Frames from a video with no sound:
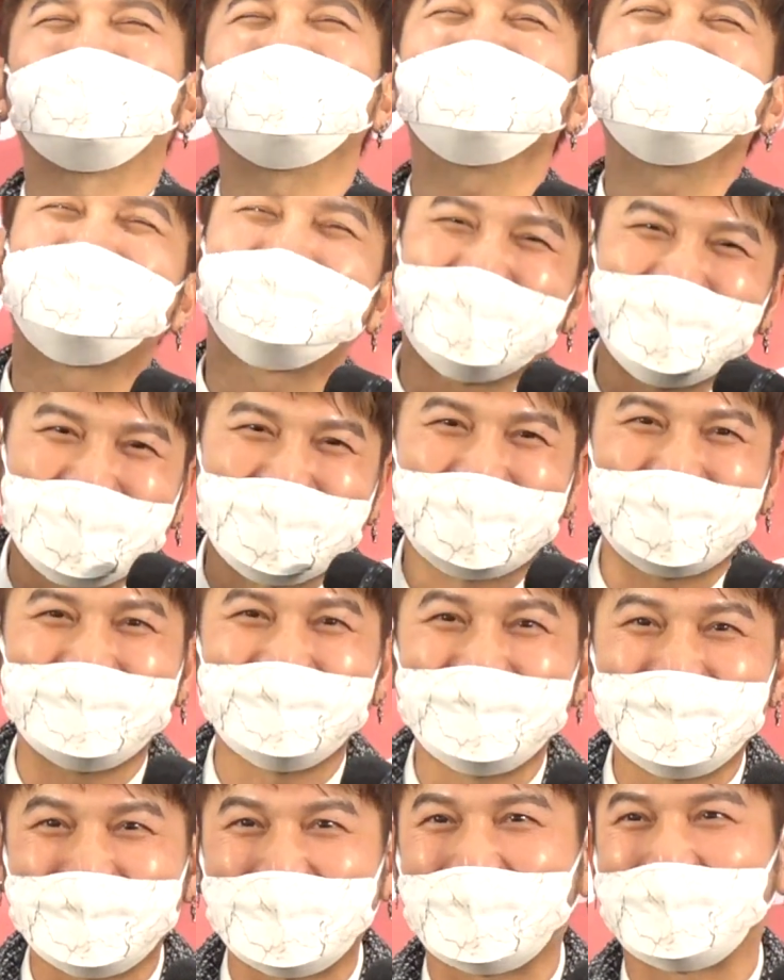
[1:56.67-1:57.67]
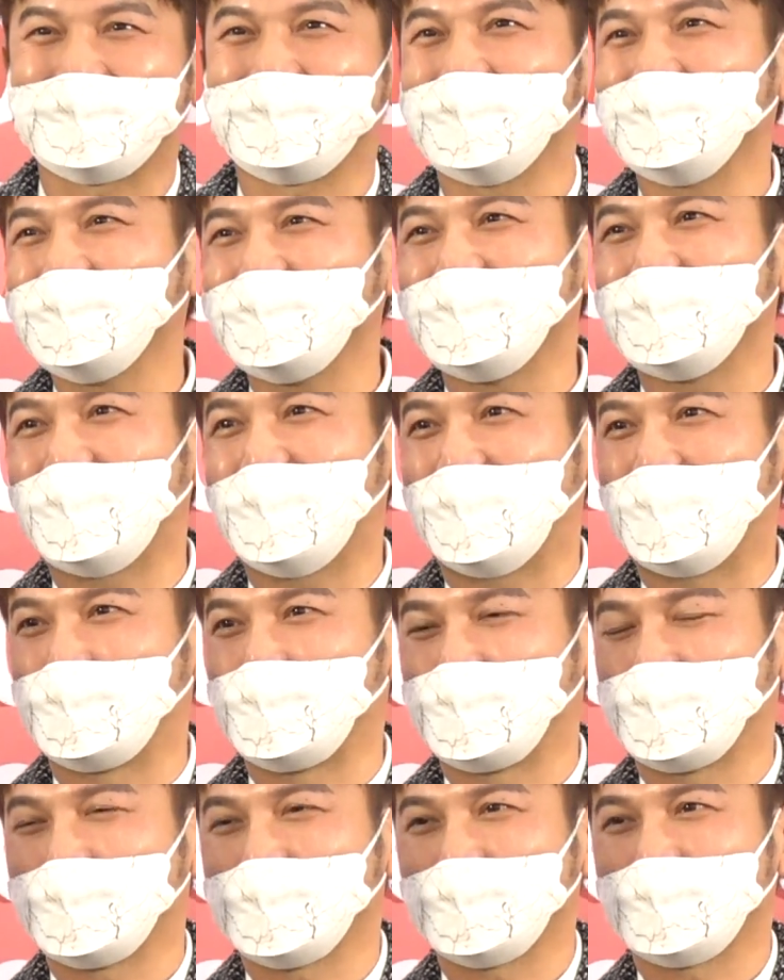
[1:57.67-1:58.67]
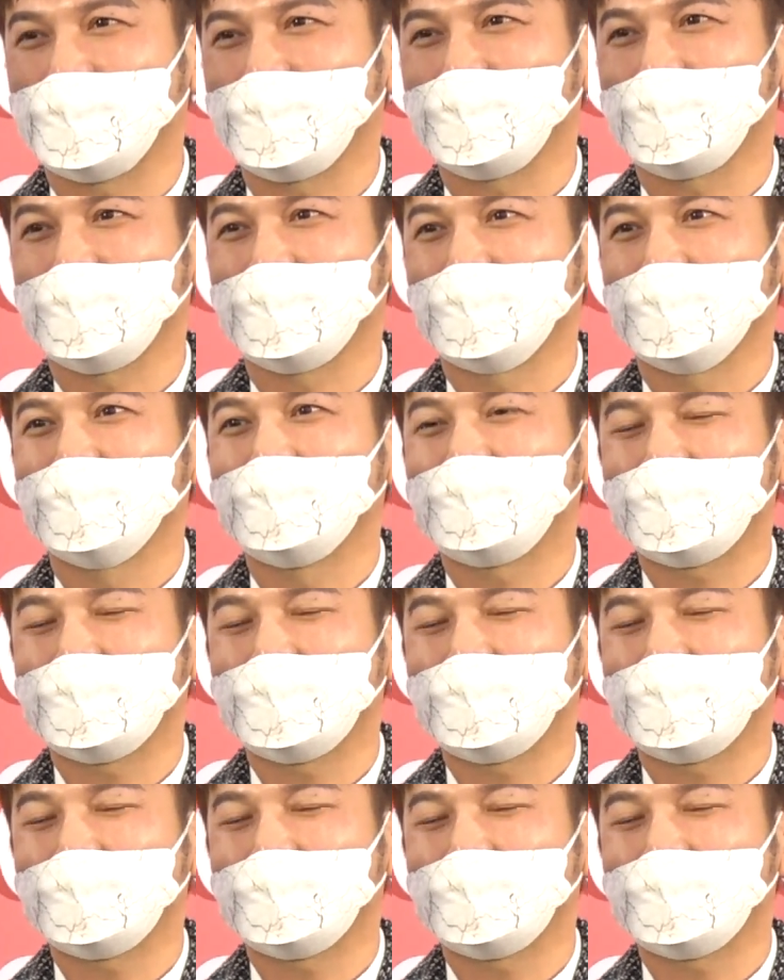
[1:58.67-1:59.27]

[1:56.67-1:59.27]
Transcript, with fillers: 我认真的跟你讲真的啦，数字是